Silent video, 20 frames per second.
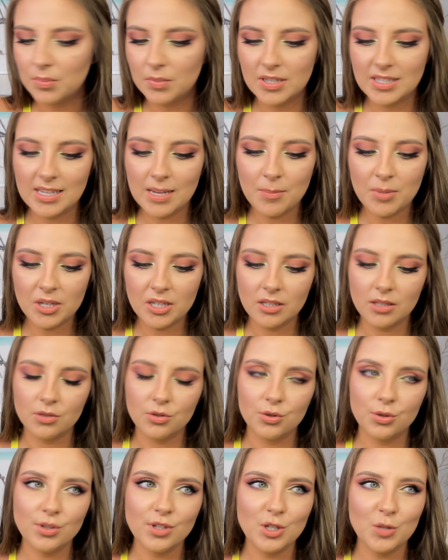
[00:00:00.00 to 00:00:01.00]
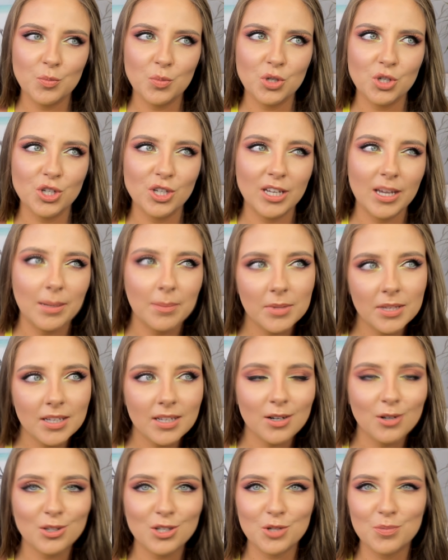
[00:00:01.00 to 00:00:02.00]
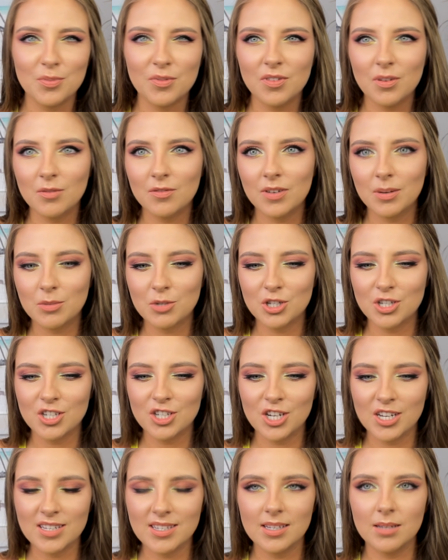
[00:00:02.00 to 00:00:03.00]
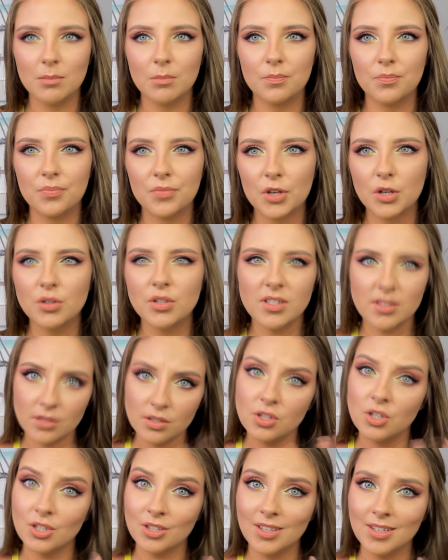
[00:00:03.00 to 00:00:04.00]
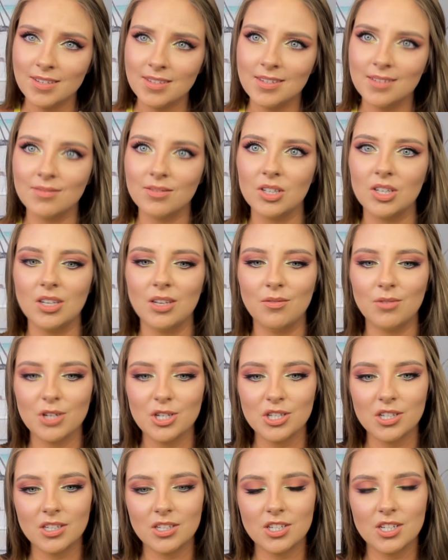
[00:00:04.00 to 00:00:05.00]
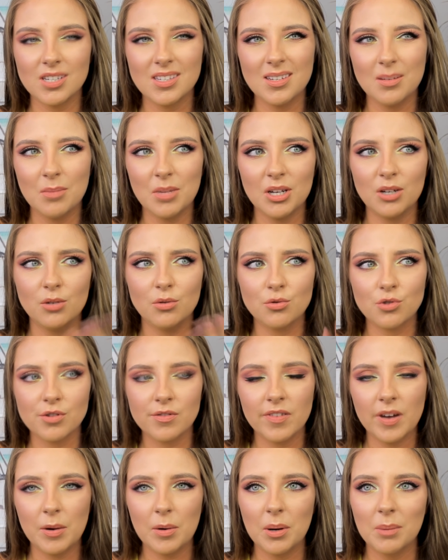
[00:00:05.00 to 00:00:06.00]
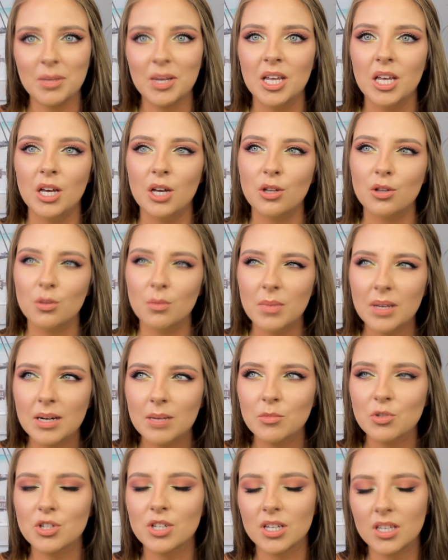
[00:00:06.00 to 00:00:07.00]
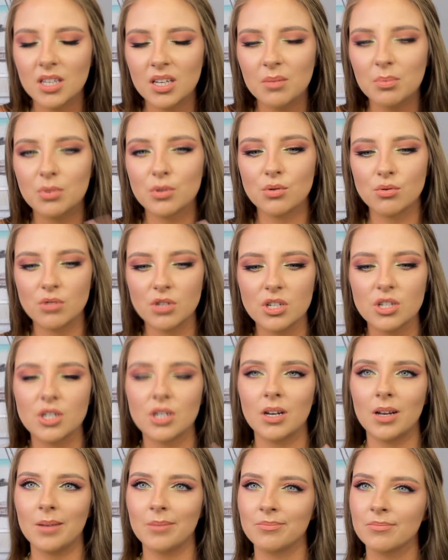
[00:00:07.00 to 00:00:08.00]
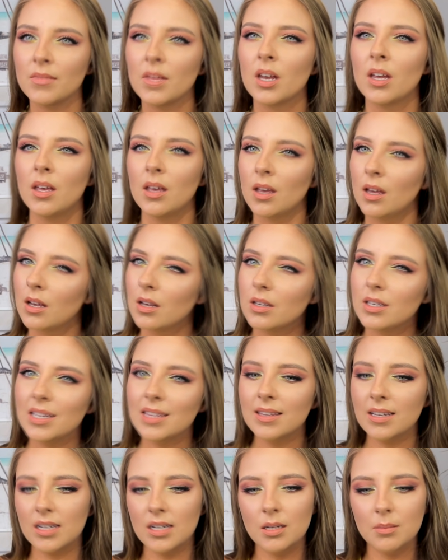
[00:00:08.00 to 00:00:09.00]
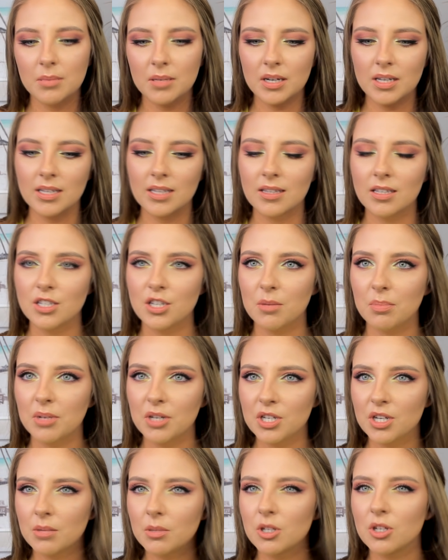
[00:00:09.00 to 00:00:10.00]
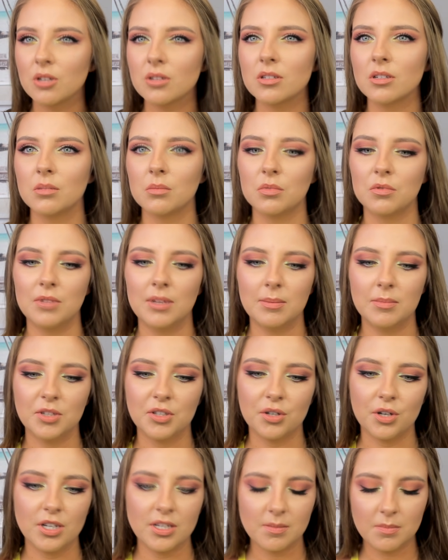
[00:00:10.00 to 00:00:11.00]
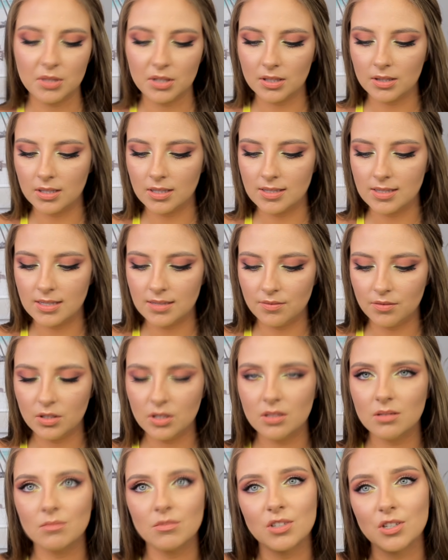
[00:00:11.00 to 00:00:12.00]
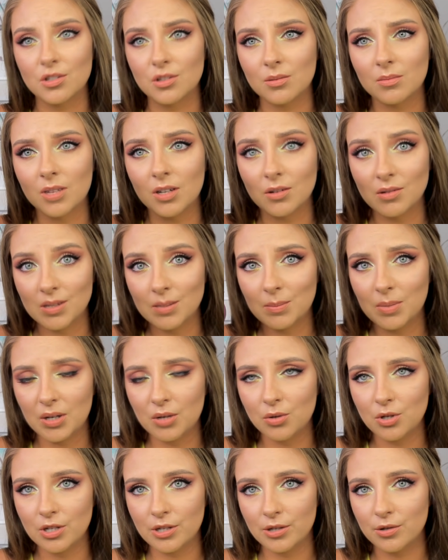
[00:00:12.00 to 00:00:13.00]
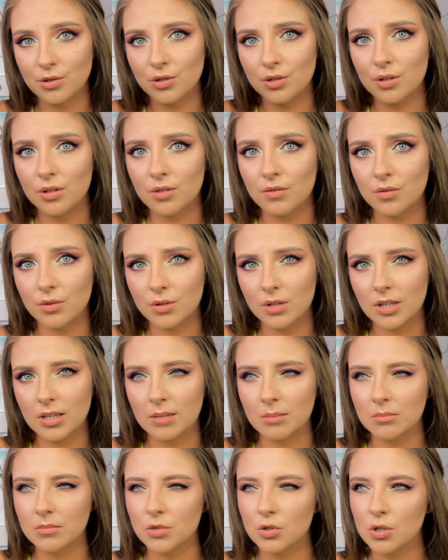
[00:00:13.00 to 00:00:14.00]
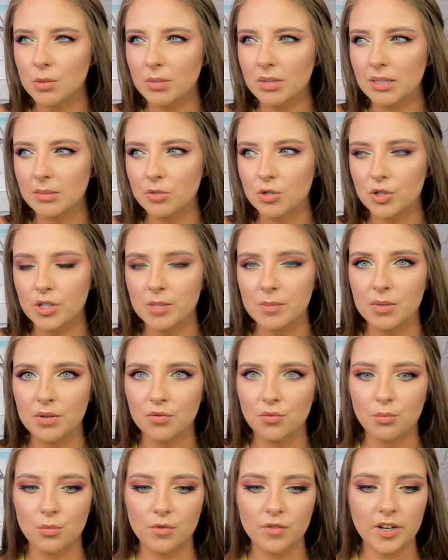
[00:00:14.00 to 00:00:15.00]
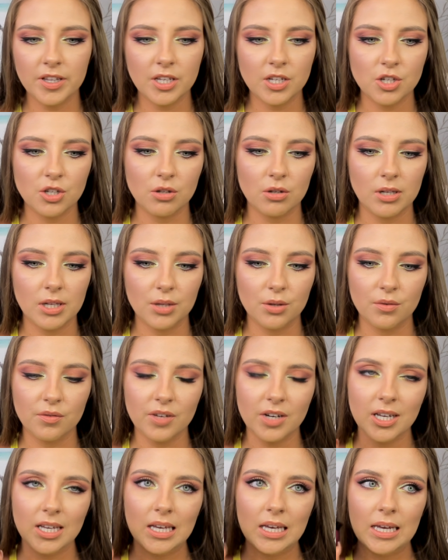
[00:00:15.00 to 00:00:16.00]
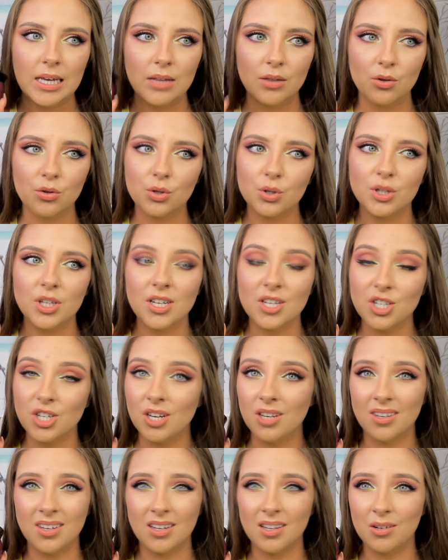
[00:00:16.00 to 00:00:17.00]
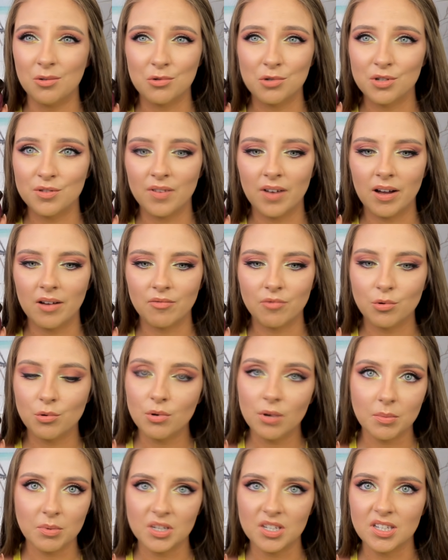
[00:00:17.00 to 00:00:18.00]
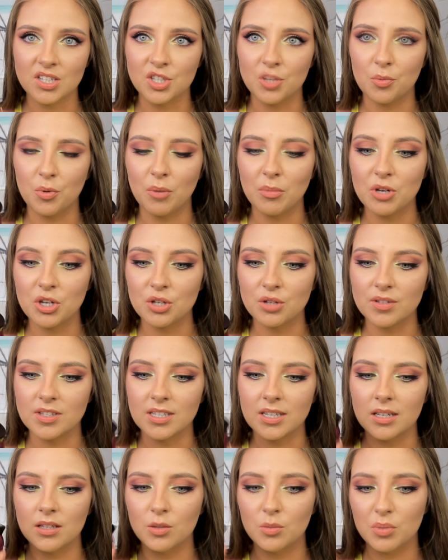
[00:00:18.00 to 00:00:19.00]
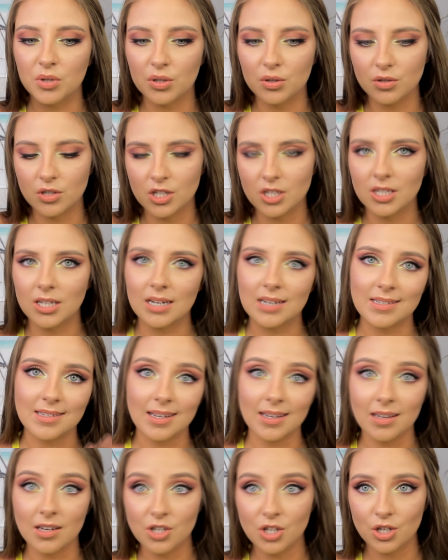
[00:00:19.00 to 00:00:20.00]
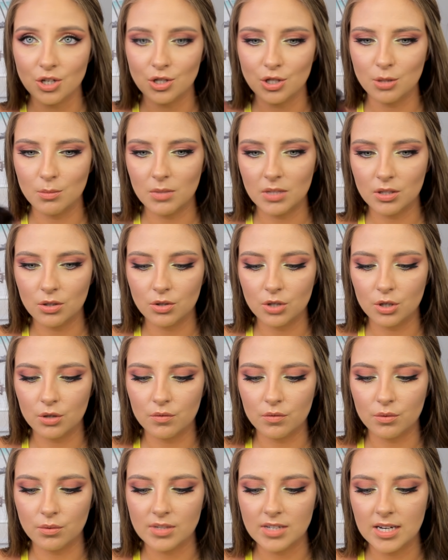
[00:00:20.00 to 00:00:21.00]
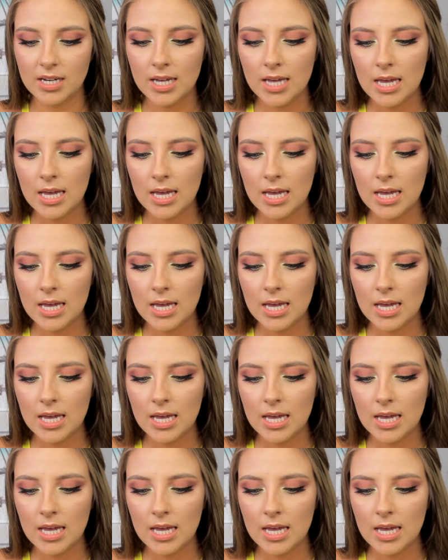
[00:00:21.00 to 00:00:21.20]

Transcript: Zapach dosyć przyjemny, chociaż powiem Wam, że z czasem on jest dosyć intensywny i właśnie z czasem jak go używałam, to miałam już takie poczucie, że jednak chyba na te cieplejsze miesiące on był dla mnie trochę zbyt intensywny. Zresztą tego zapachu, jeśli chodzi o wodę, tam już nie pamiętam, czy ona jest perfumowana, czy toaletowa, no to też jej nie używałam w ogóle przez te ciepłe miesiące. Dopiero gdzieś teraz na jesień, zimę do tego wrócę.